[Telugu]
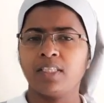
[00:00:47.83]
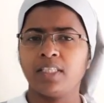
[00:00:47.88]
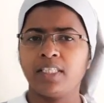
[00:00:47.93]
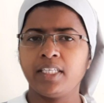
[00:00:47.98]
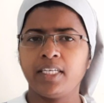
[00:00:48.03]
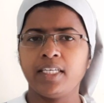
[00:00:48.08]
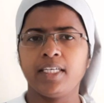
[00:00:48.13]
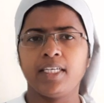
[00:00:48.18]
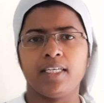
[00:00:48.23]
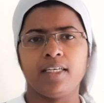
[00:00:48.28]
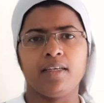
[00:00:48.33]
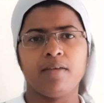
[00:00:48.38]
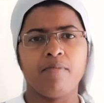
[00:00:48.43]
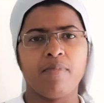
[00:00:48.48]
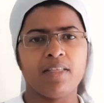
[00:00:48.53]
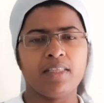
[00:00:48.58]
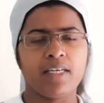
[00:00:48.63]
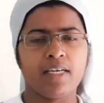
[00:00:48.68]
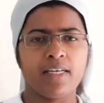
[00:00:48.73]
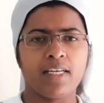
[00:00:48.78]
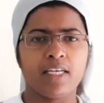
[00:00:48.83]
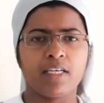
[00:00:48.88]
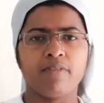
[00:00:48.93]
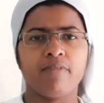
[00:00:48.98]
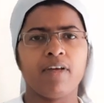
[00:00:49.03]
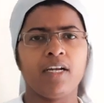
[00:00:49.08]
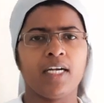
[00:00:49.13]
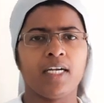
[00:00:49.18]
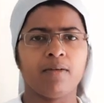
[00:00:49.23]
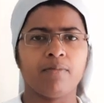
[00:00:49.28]
తిరిగి బెతానియాకి
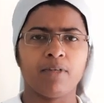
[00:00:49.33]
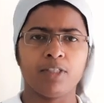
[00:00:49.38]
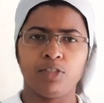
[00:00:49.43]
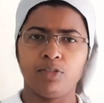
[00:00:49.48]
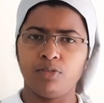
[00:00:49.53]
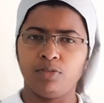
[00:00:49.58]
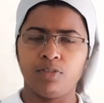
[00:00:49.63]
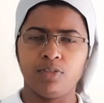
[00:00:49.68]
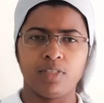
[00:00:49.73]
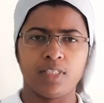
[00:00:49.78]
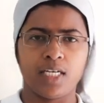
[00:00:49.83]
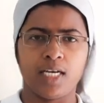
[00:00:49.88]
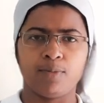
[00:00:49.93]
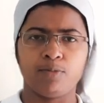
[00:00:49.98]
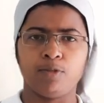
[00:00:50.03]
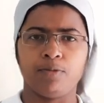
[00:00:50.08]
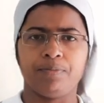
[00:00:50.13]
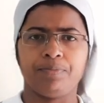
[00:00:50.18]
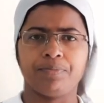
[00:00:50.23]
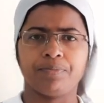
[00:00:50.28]
వెళ్ళడం అని చూసినాము